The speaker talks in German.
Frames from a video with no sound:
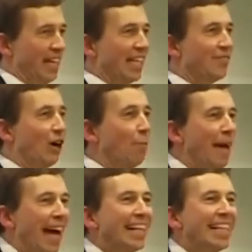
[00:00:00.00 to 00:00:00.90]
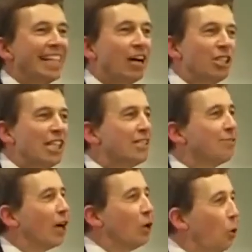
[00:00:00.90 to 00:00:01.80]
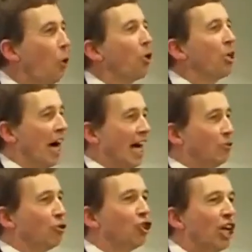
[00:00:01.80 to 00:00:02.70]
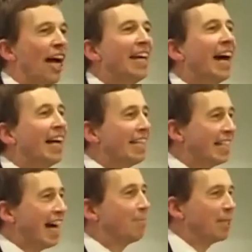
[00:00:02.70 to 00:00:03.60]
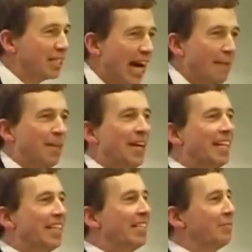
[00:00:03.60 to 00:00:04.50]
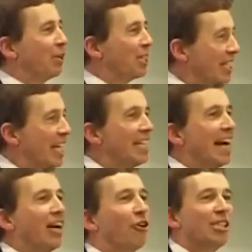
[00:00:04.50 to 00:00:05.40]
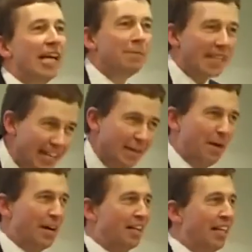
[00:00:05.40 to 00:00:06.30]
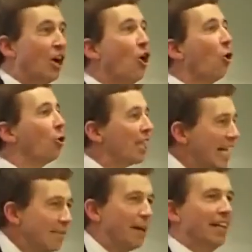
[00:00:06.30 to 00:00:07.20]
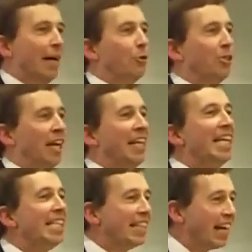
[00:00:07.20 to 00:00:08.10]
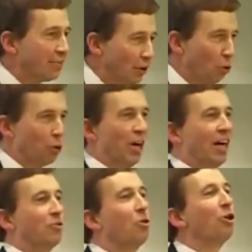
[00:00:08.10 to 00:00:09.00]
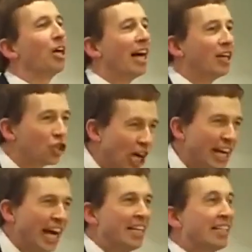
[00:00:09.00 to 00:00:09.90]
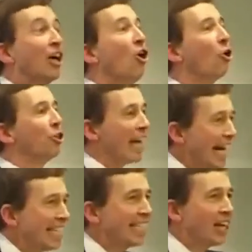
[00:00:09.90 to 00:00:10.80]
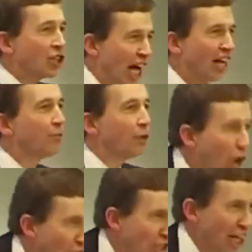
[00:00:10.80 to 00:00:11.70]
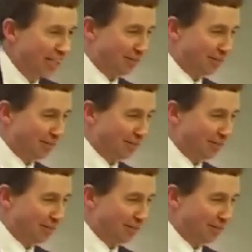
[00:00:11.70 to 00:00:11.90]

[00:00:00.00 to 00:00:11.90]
Dass Frau Merkel genau diese Verlogenheit und Scheinheiligkeit betreibt, die sie vor zehn Jahren noch selbst angeprangert hat. Und das, meine Damen und Herren, ist eine Verlogenheit und eine Scheinheiligkeit. Und das ist eine Schande für Deutschland.